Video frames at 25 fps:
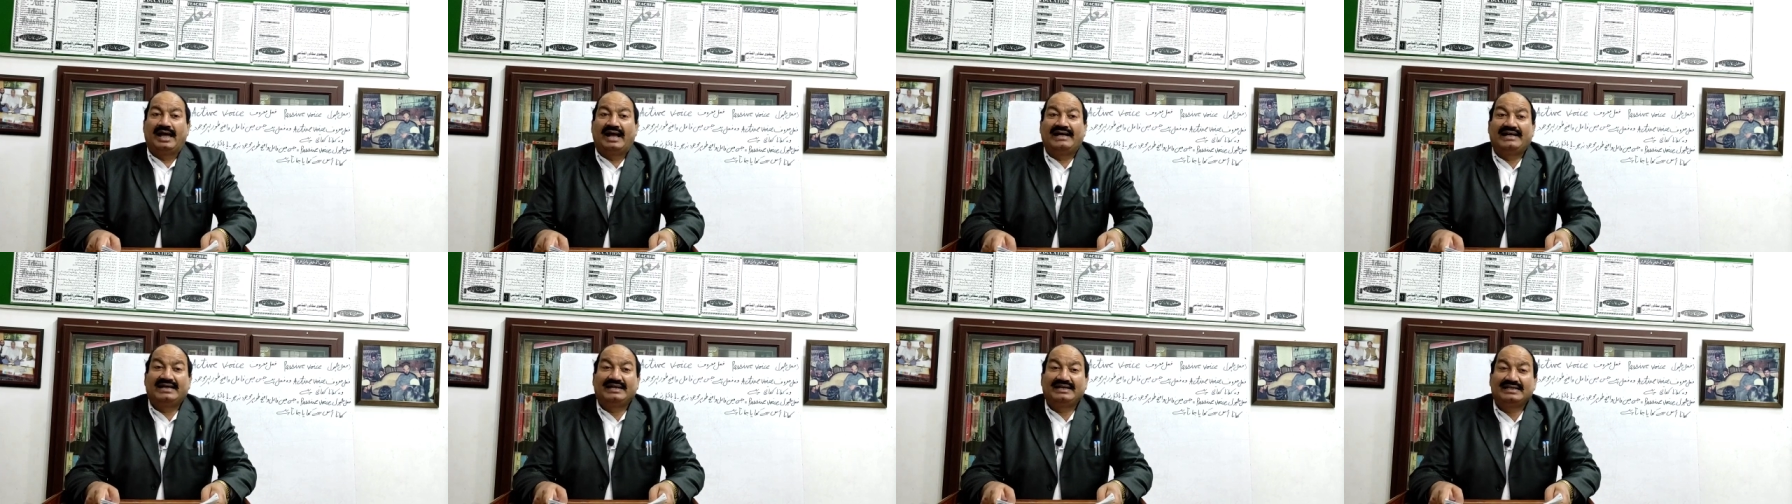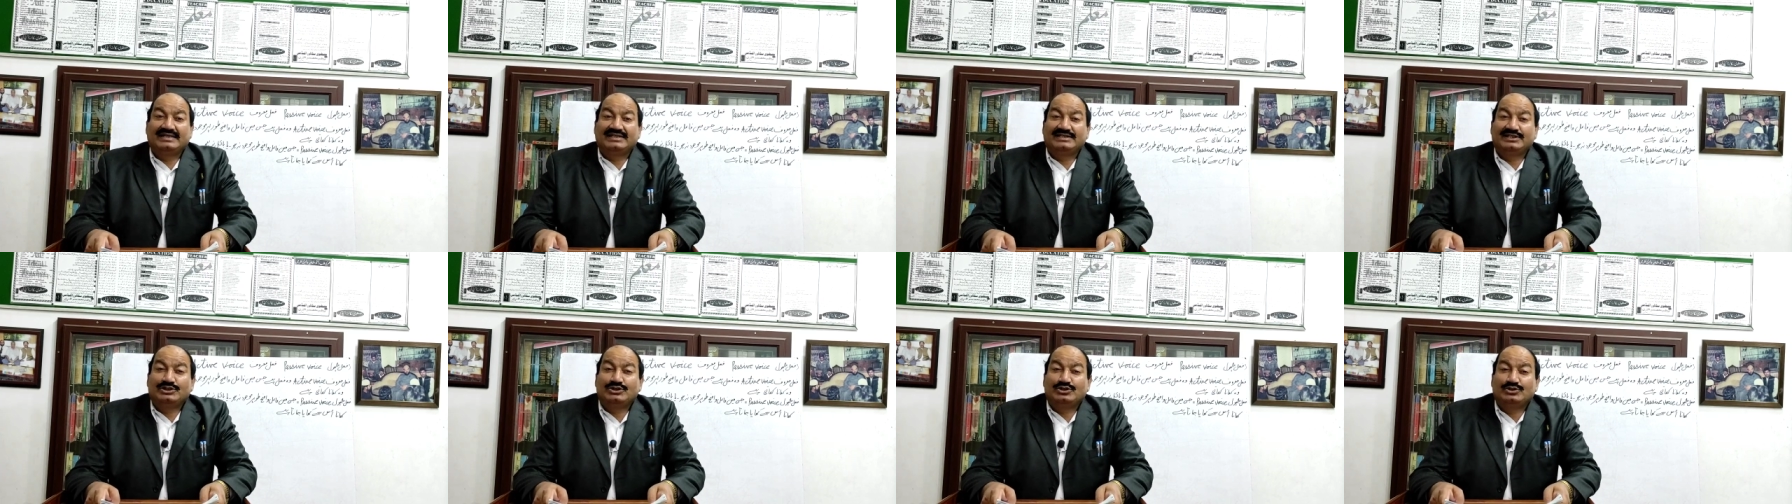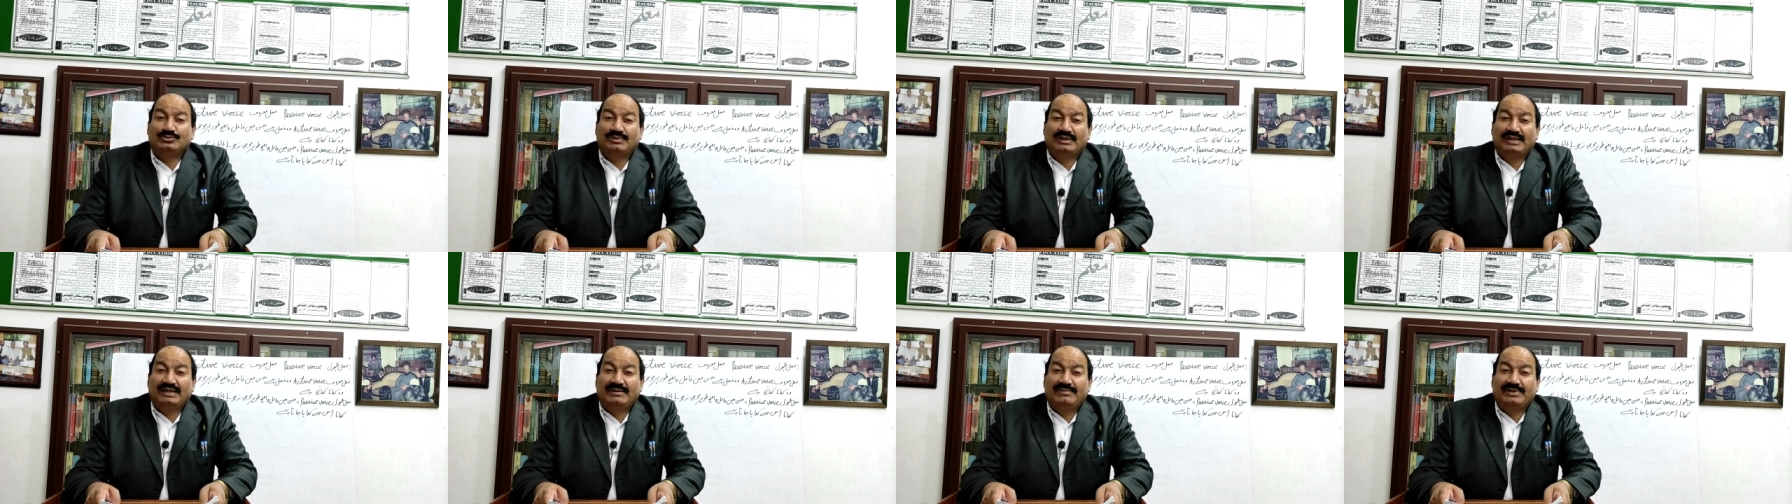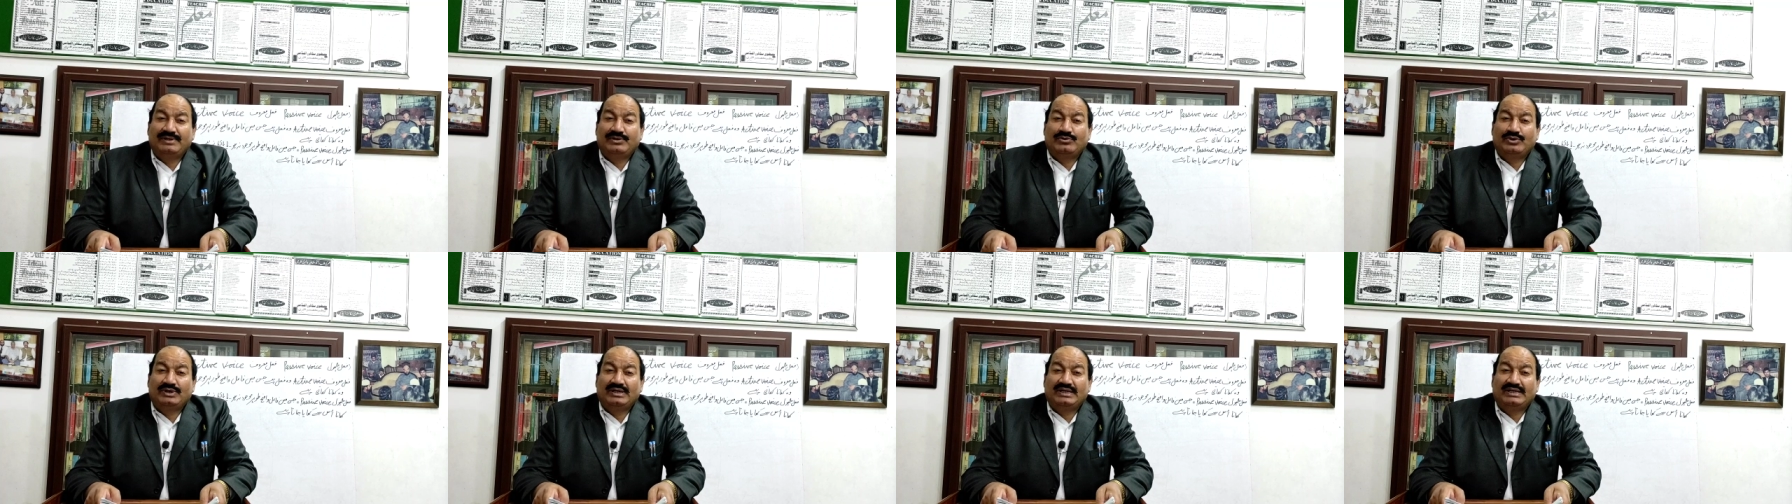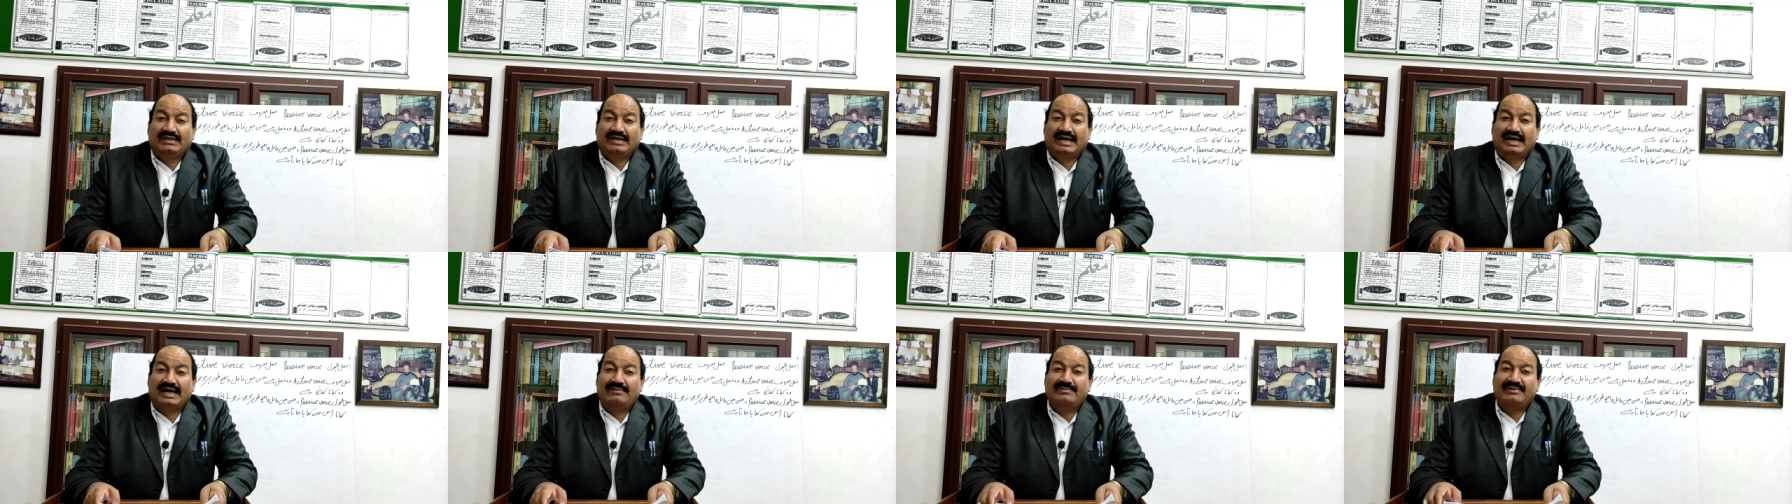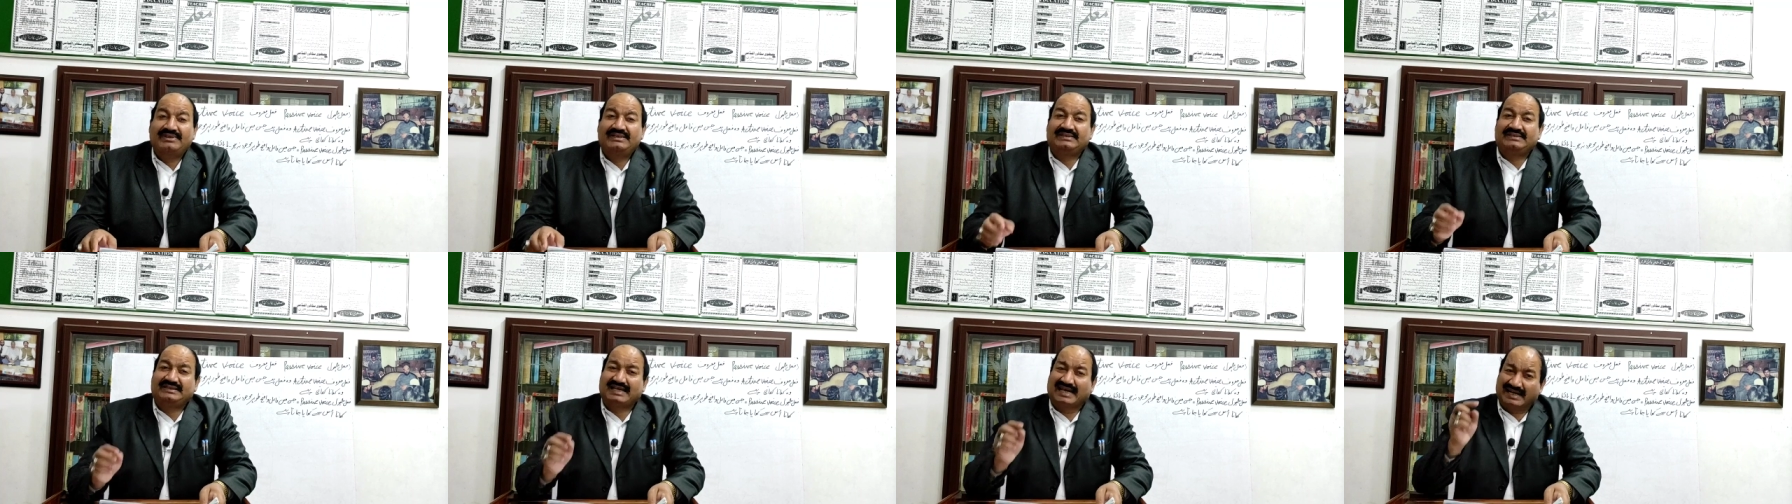अगर किसी जुमले में कोई
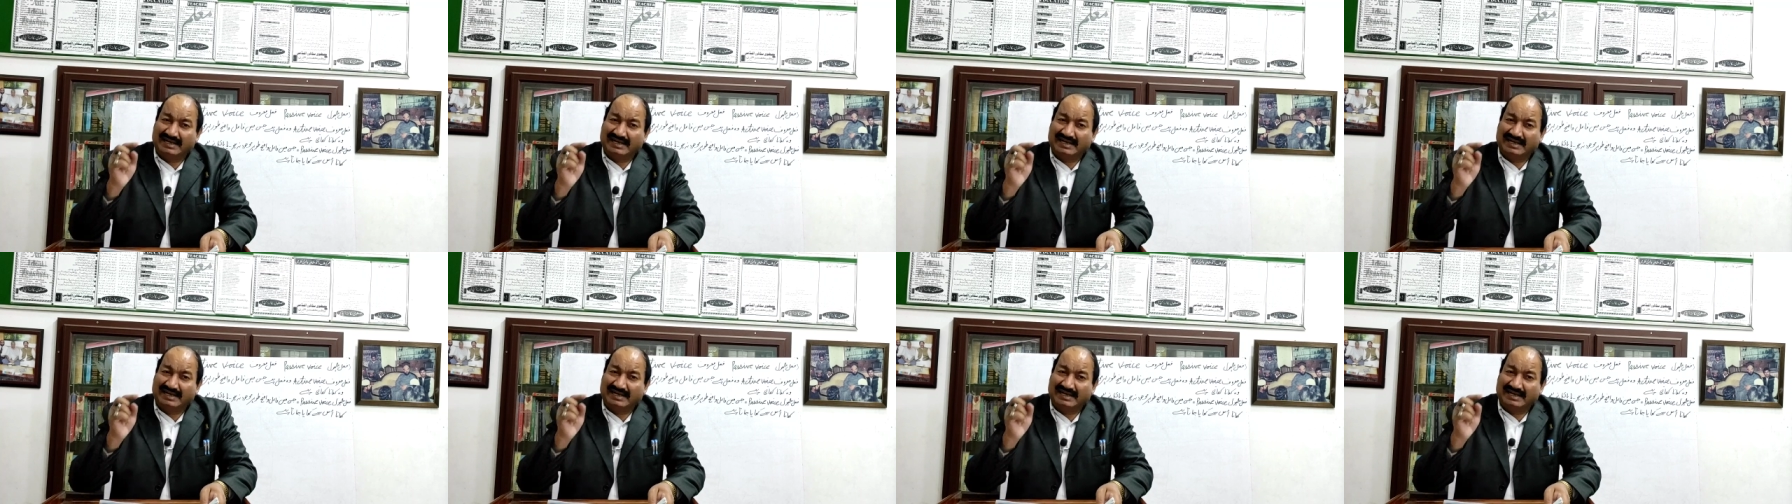काम